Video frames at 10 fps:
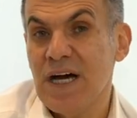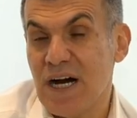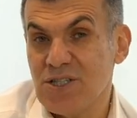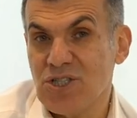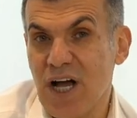
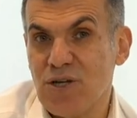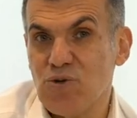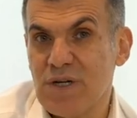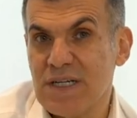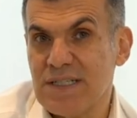Aşağı
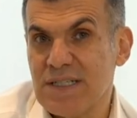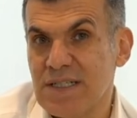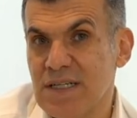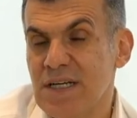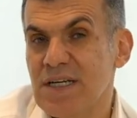yukarı
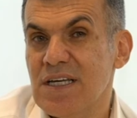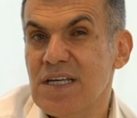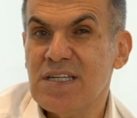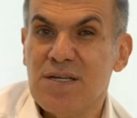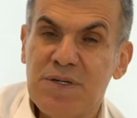
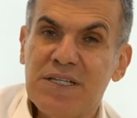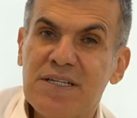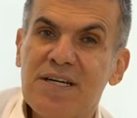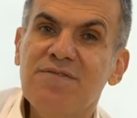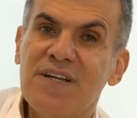2000
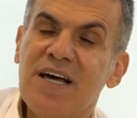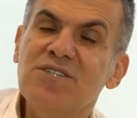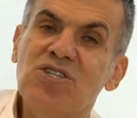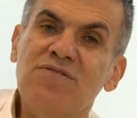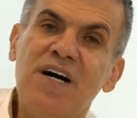lira
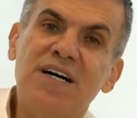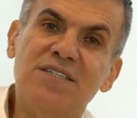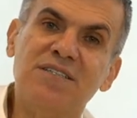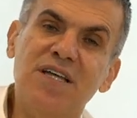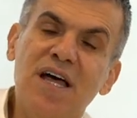falan
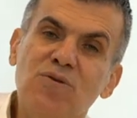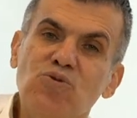civarında